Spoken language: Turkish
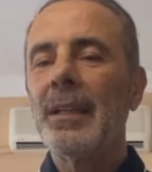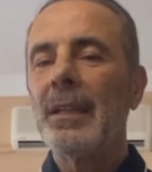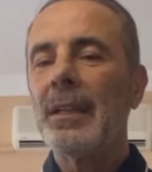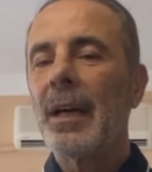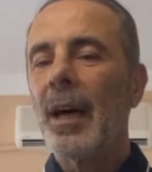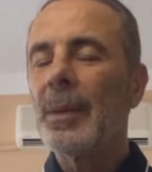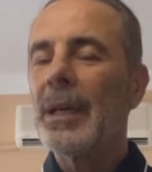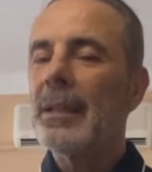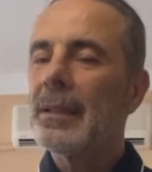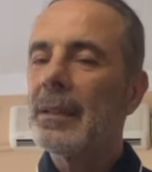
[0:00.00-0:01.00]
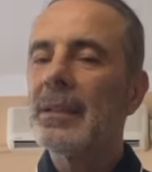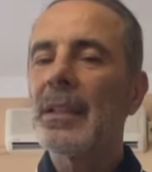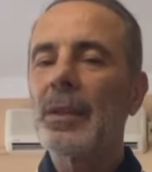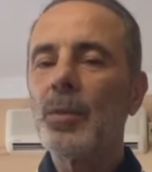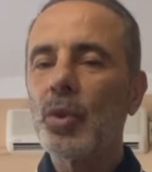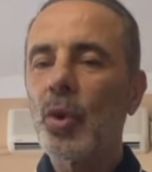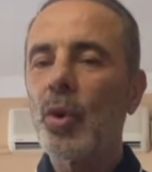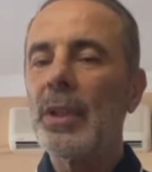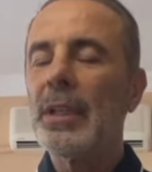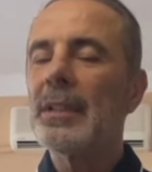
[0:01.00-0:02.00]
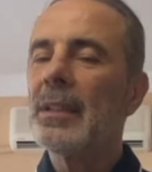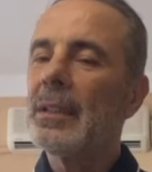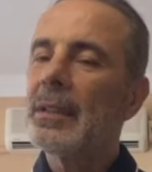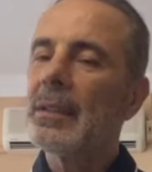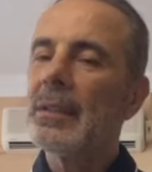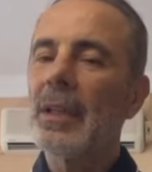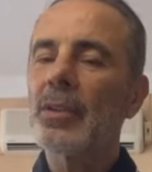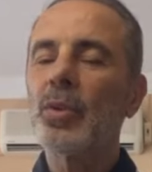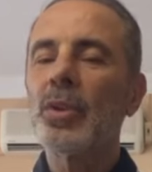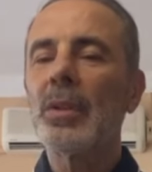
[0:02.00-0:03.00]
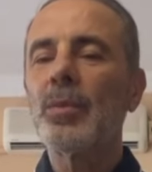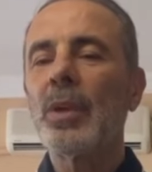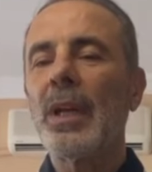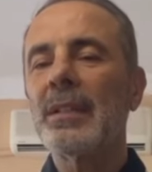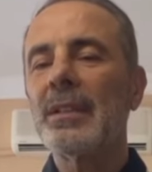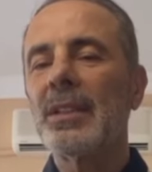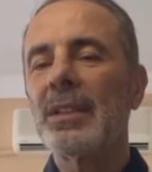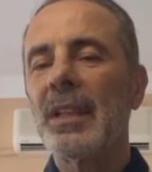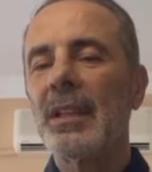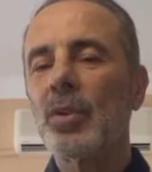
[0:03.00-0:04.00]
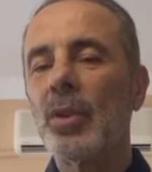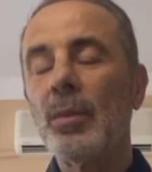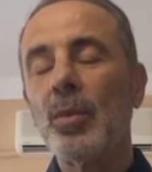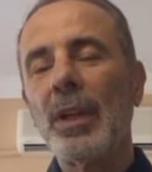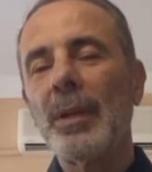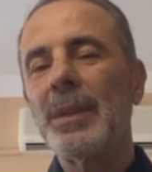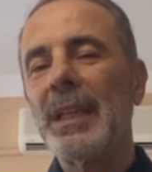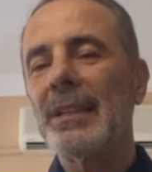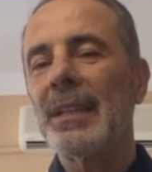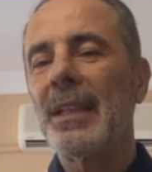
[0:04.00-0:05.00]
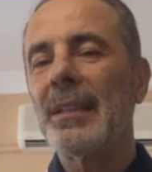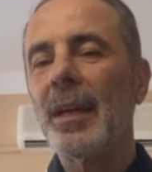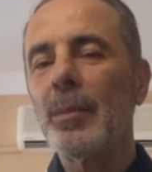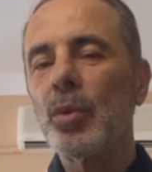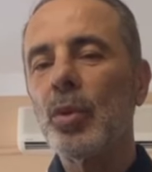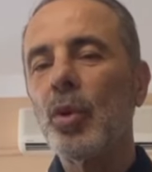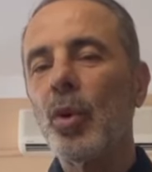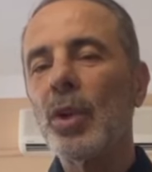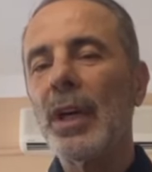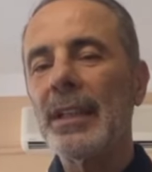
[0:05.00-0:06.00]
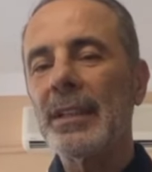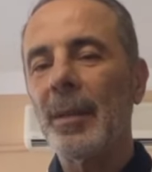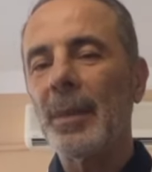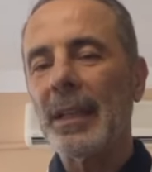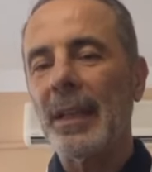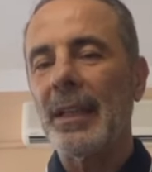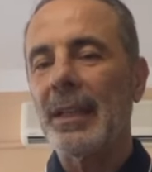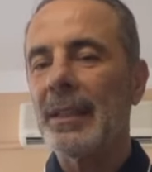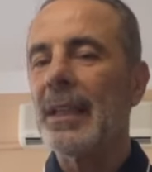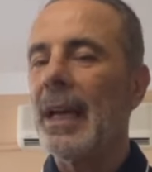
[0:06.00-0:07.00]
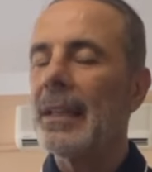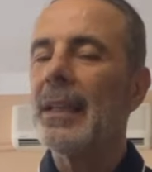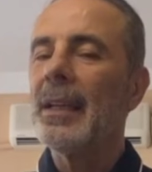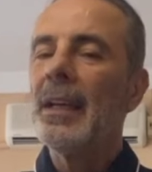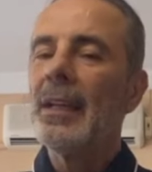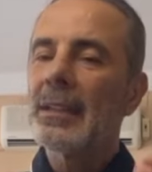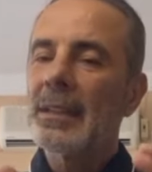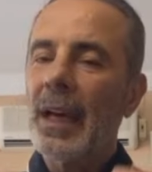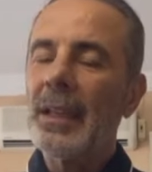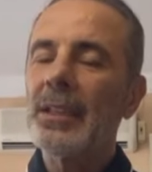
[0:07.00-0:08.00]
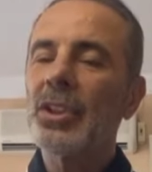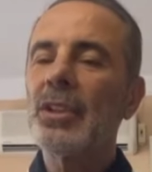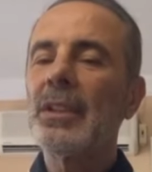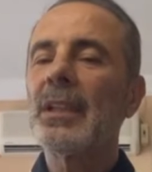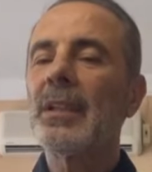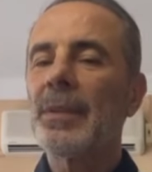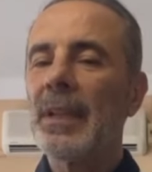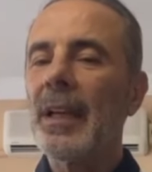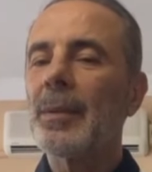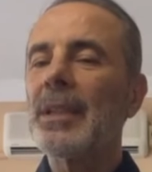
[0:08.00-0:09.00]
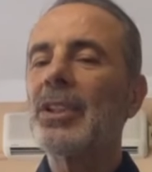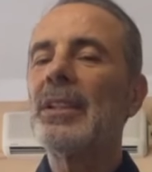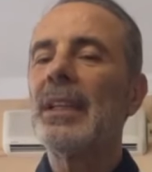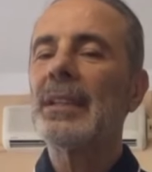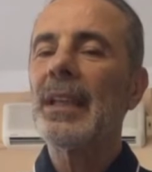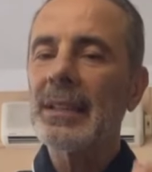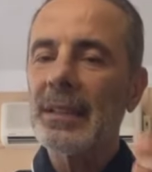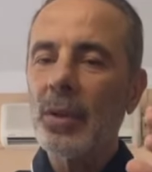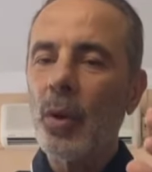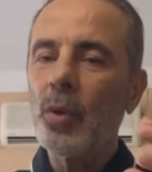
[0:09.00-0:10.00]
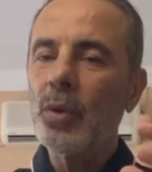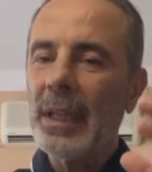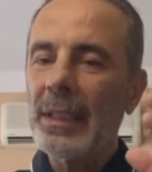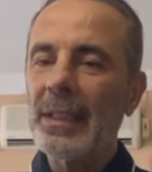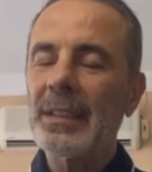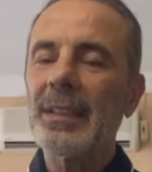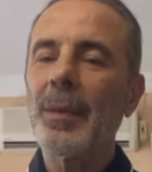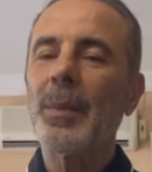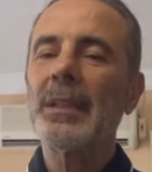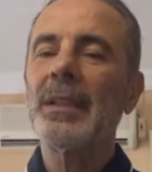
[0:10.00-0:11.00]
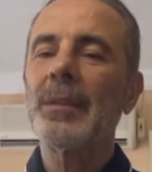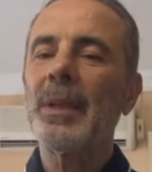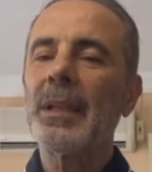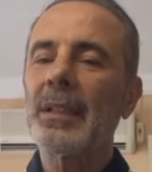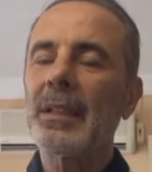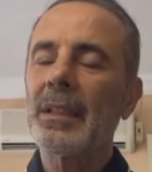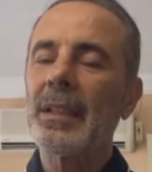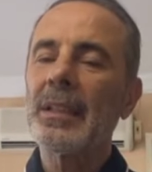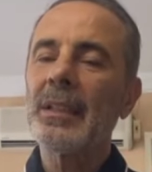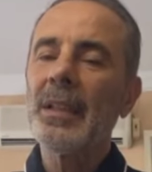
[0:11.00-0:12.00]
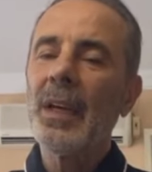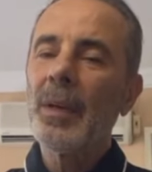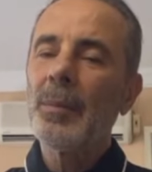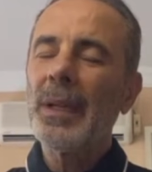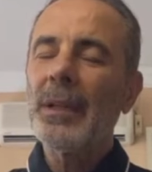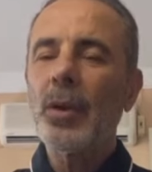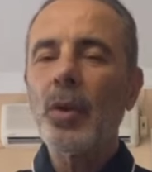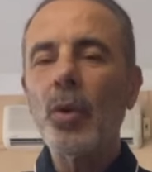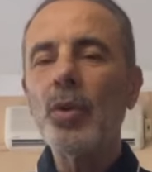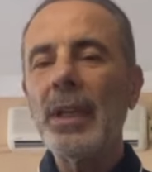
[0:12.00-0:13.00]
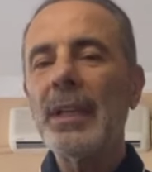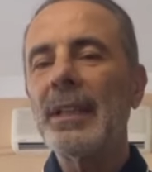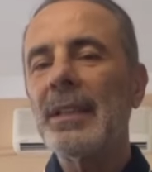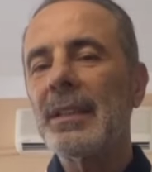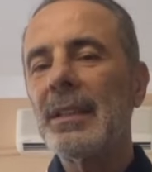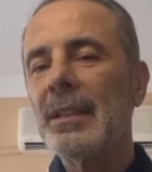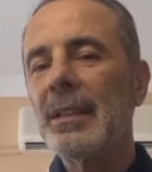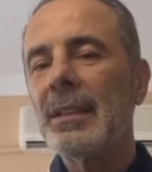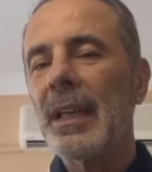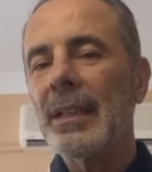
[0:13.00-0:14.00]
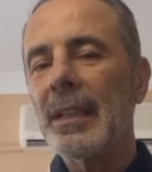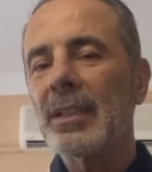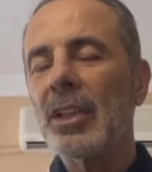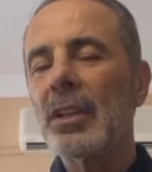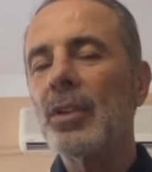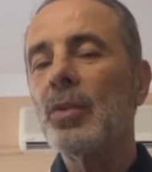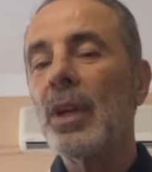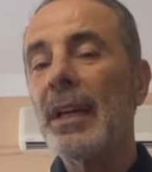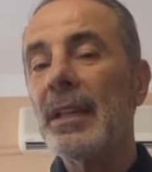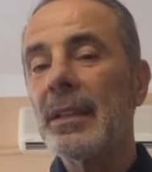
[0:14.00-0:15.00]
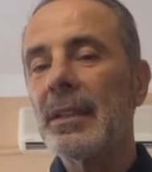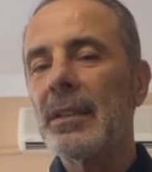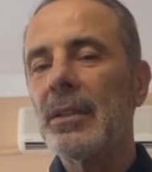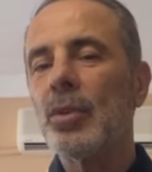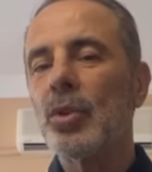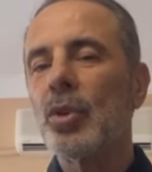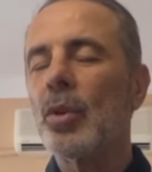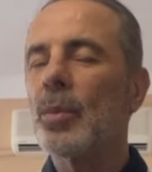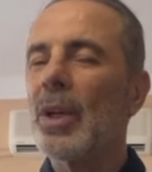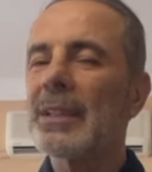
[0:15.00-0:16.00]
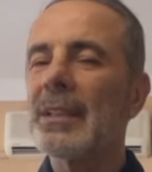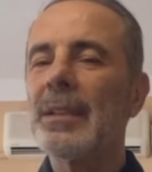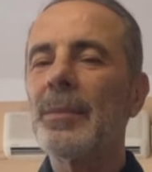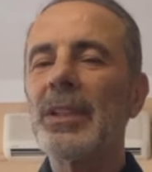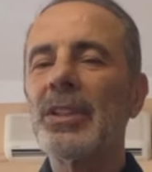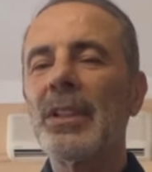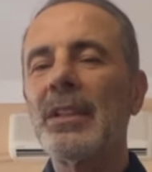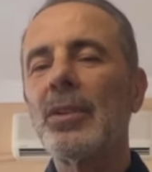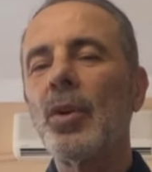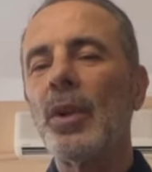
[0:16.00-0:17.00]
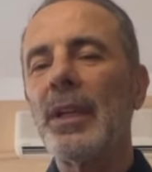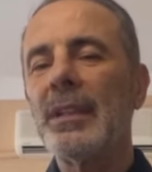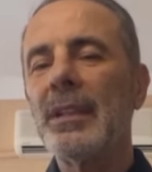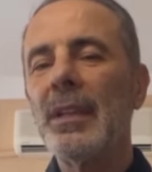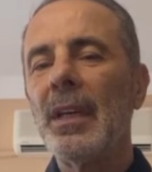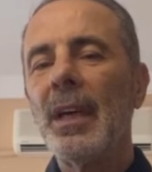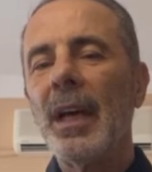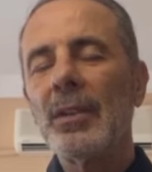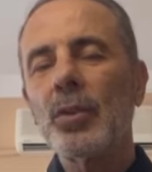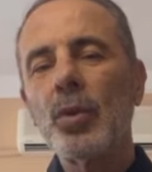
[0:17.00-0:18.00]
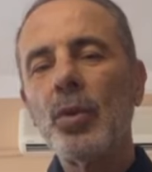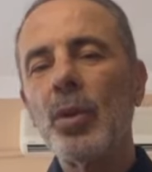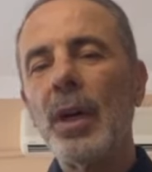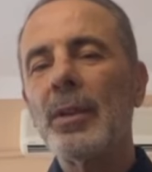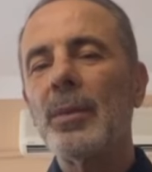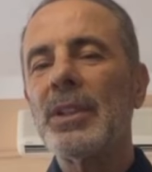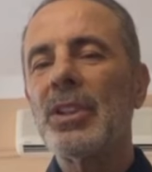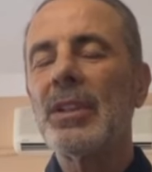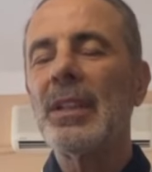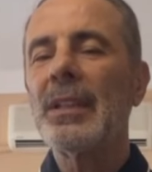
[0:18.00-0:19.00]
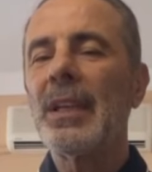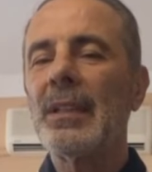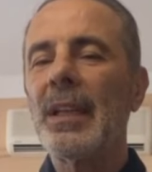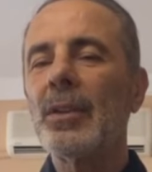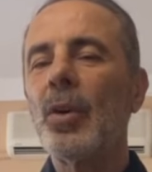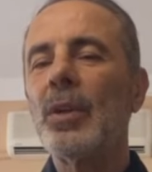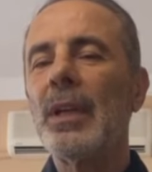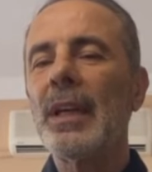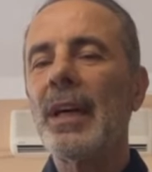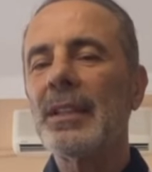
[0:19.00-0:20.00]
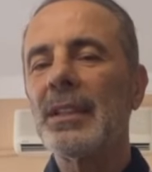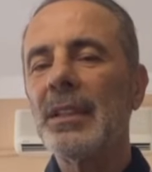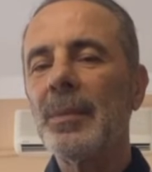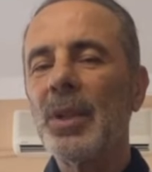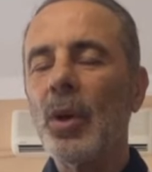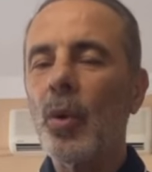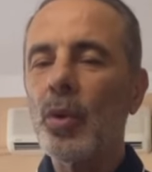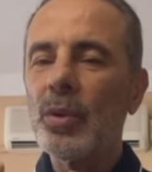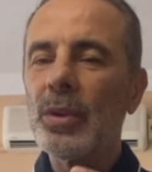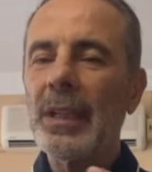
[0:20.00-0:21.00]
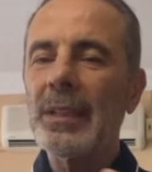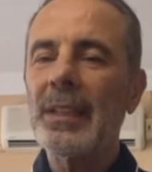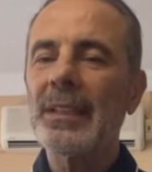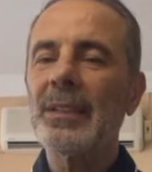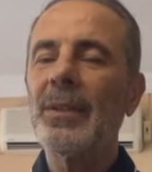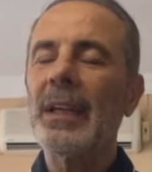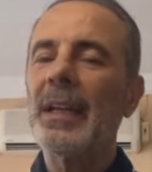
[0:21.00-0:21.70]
Ee, ama nitekim 3 gol yendi. Az önce de bunun altını çizerek söyledim. Bunlar bireysel hata. Bunu doğru ayıklamak gerekir. Yani sağ içindeki Fenerbahçe'nin esas oyun dengesinden bahsetmek gerekir. Bana göre oyun dengesi her geçen gün daha iyi gittiğini düşünüyorum. Bu hazırlık maçlarında da öyleydi. En son Lugano maçında yeniden goller haricinde bir oyun dengesi var.